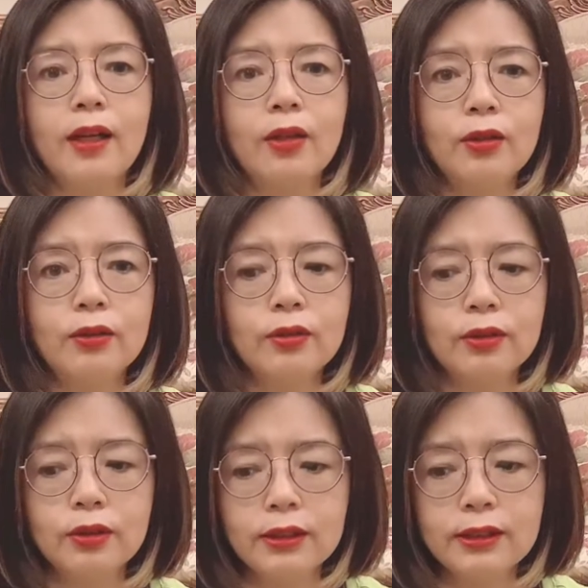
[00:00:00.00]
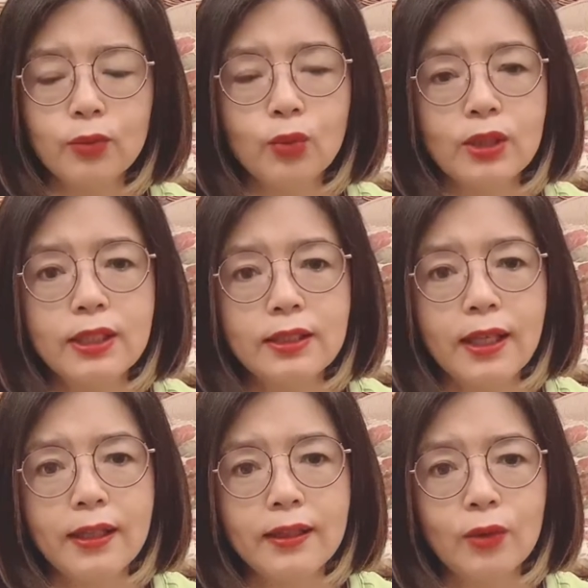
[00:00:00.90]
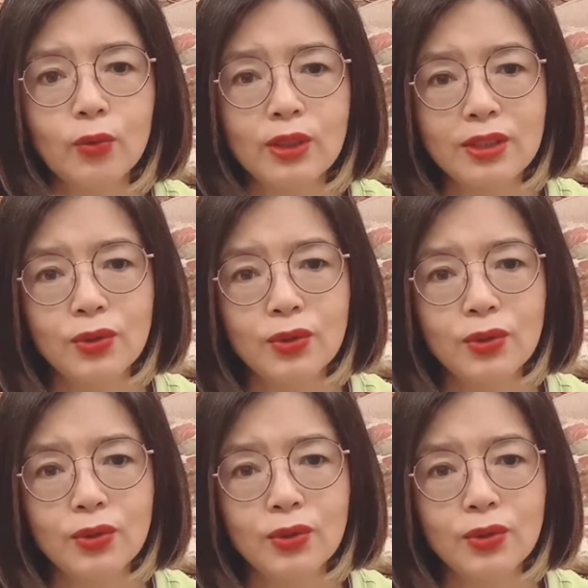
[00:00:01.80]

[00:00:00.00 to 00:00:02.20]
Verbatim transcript: 然后，我现在那我